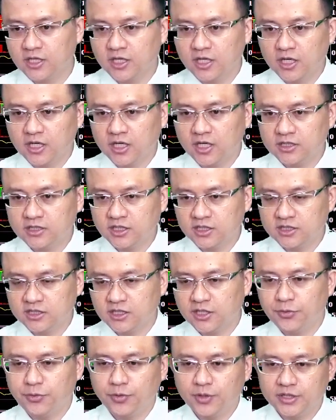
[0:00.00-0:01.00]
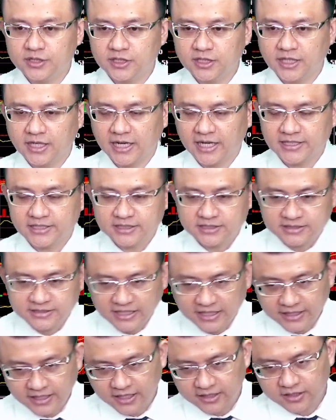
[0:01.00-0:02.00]
而且今天月线还是上
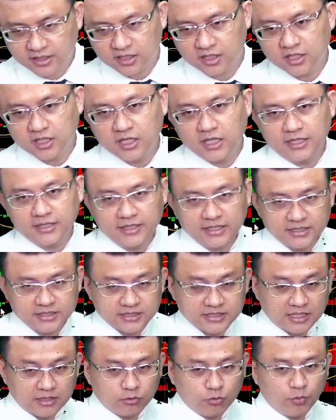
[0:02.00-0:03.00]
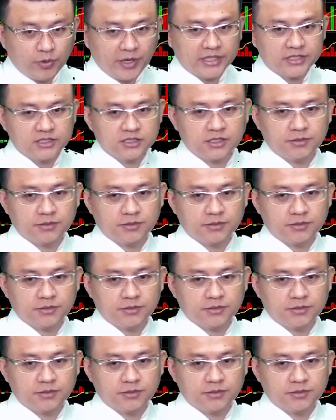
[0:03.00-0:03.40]
扬的，实际上外资这